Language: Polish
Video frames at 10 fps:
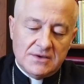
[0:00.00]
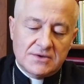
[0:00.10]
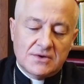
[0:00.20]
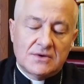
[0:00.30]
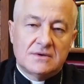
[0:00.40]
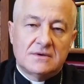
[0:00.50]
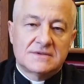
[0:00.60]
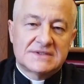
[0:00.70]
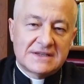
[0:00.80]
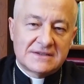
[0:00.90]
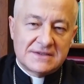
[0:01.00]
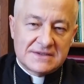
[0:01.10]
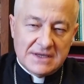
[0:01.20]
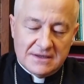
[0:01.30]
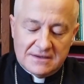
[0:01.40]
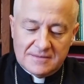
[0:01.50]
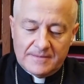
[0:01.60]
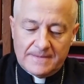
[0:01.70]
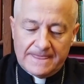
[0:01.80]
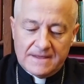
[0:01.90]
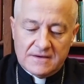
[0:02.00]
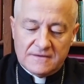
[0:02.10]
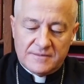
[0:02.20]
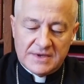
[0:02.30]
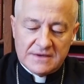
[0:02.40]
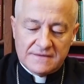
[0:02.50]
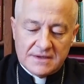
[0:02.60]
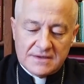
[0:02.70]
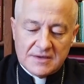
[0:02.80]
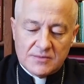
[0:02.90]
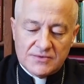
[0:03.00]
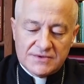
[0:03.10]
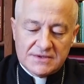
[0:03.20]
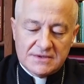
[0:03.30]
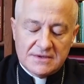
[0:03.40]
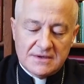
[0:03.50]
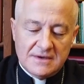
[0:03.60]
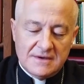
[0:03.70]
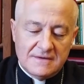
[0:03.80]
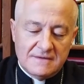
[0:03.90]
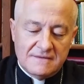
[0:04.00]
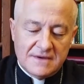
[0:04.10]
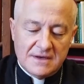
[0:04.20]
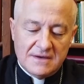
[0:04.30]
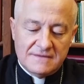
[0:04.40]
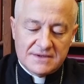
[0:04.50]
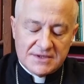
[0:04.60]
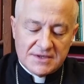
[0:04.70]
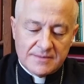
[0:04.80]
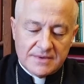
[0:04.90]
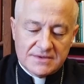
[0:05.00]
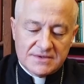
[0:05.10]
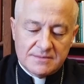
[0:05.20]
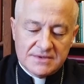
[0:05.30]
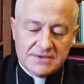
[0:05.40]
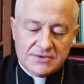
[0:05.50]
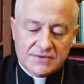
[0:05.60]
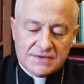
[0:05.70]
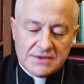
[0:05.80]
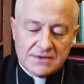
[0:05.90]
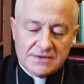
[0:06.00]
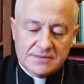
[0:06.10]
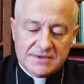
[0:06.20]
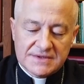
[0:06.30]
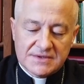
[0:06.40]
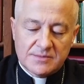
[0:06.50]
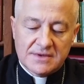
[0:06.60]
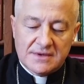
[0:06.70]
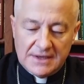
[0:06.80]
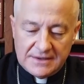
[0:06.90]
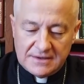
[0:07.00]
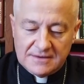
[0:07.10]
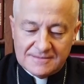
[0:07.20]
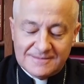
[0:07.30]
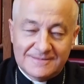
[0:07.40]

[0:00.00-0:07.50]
I to ostatnie zdanie. Wpierw jednak musi wiele wycierpieć i być odrzuconym przez to pokolenie.